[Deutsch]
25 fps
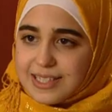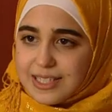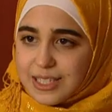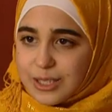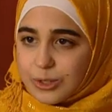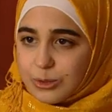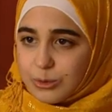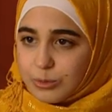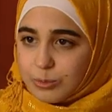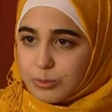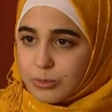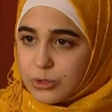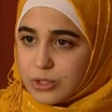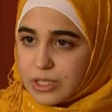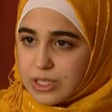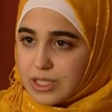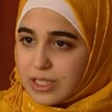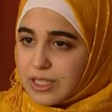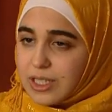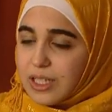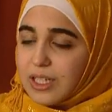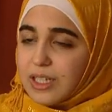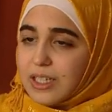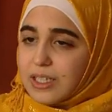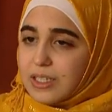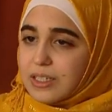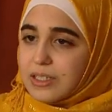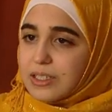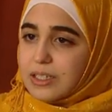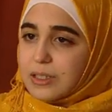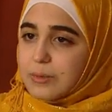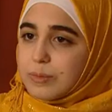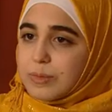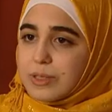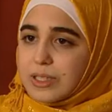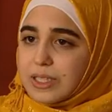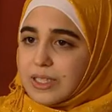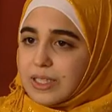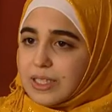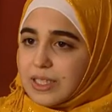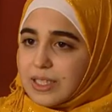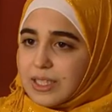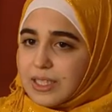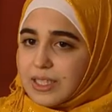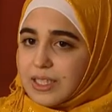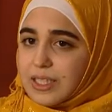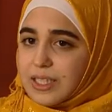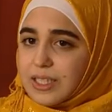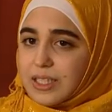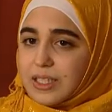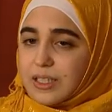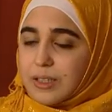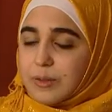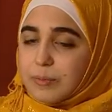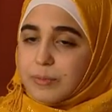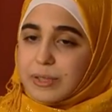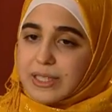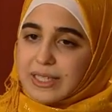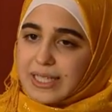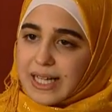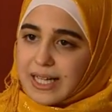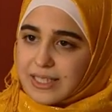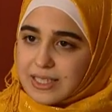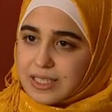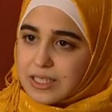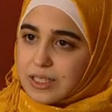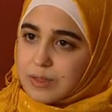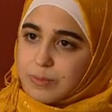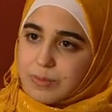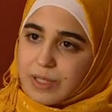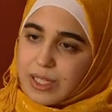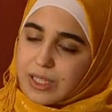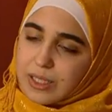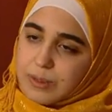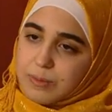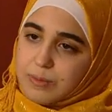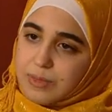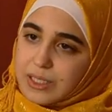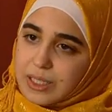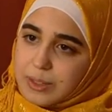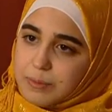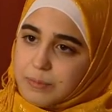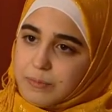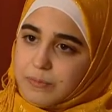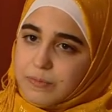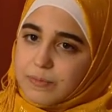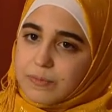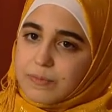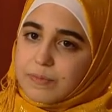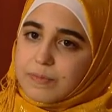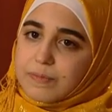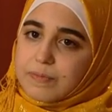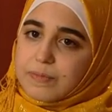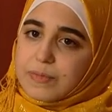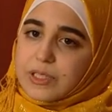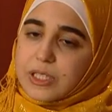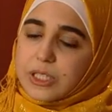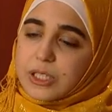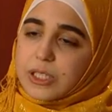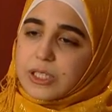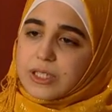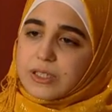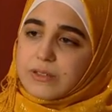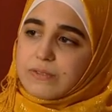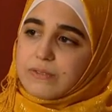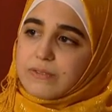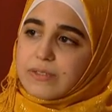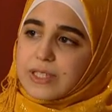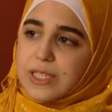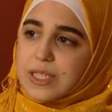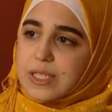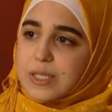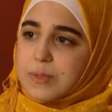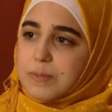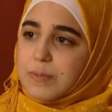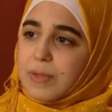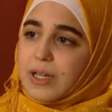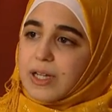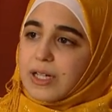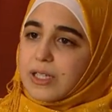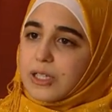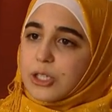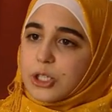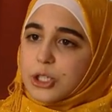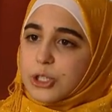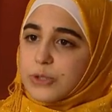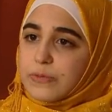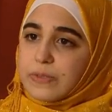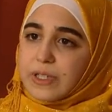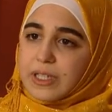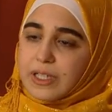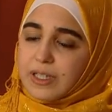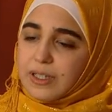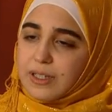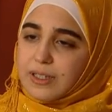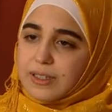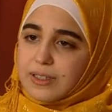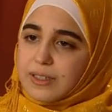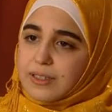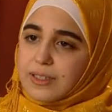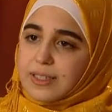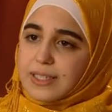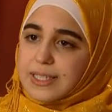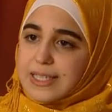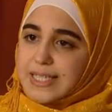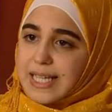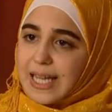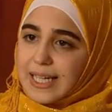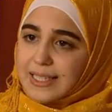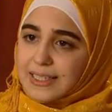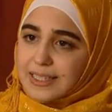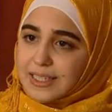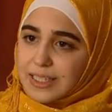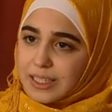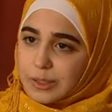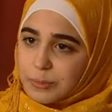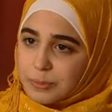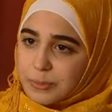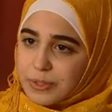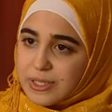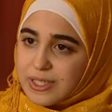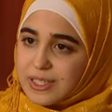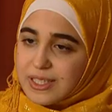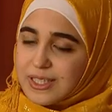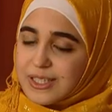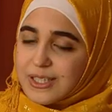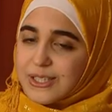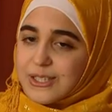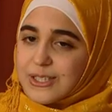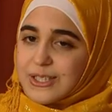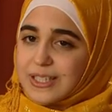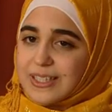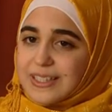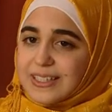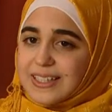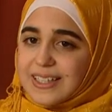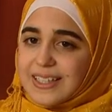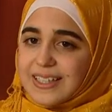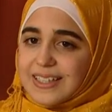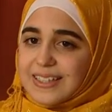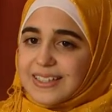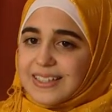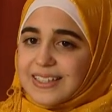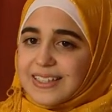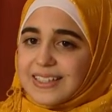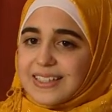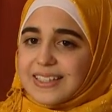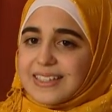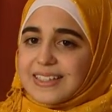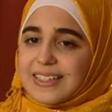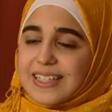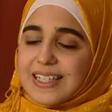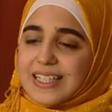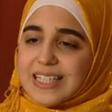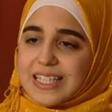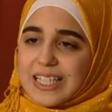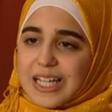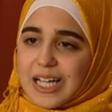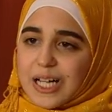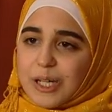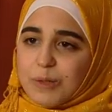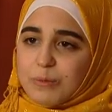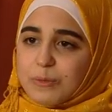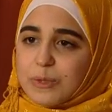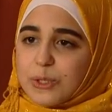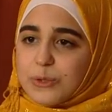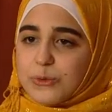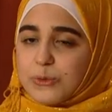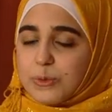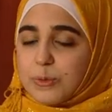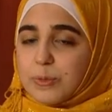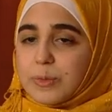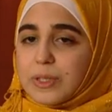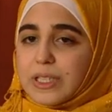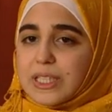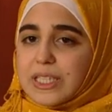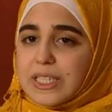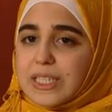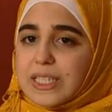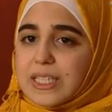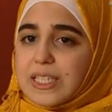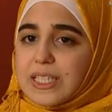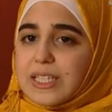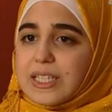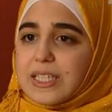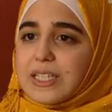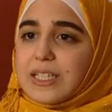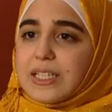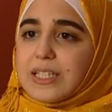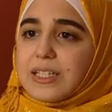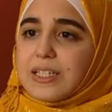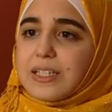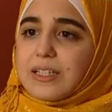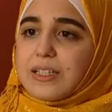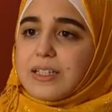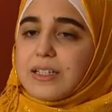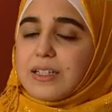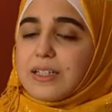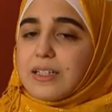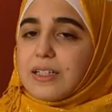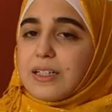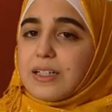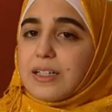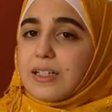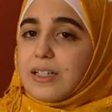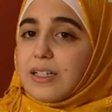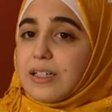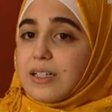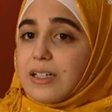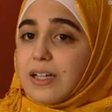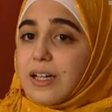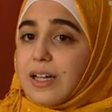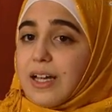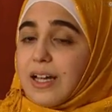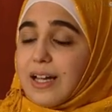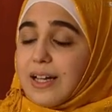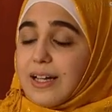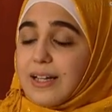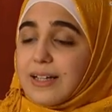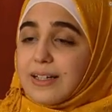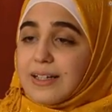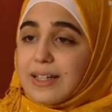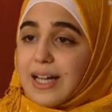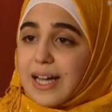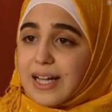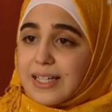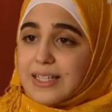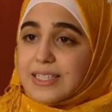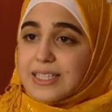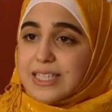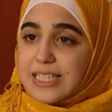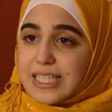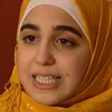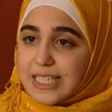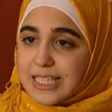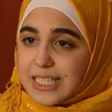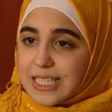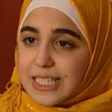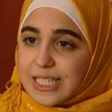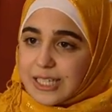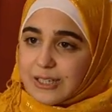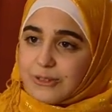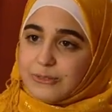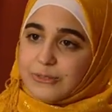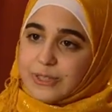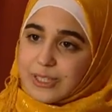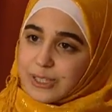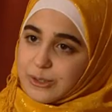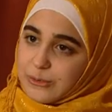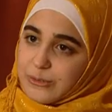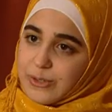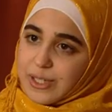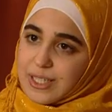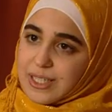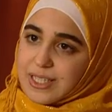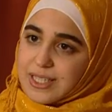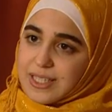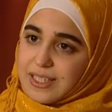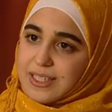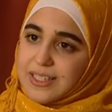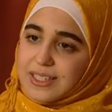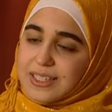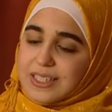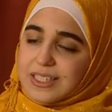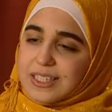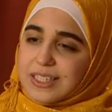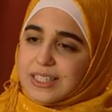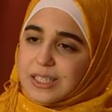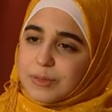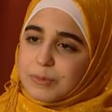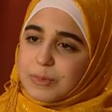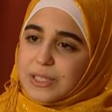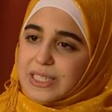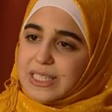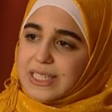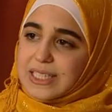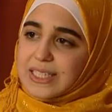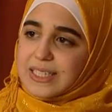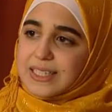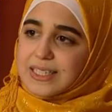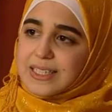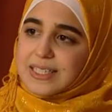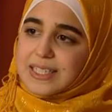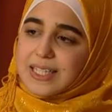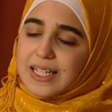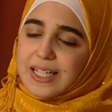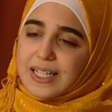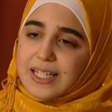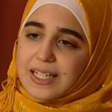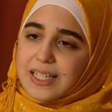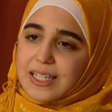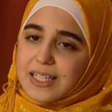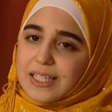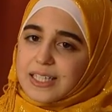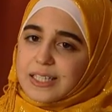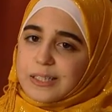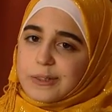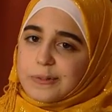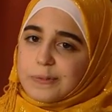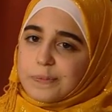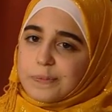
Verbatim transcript: Hintergrundmusik, die mich begleitet in meinem Leben, äh, wenn es mal schwerere Zeiten gibt, sondern der Islam ist für mich ein alltäglicher Wegweiser, der mir jeden Tag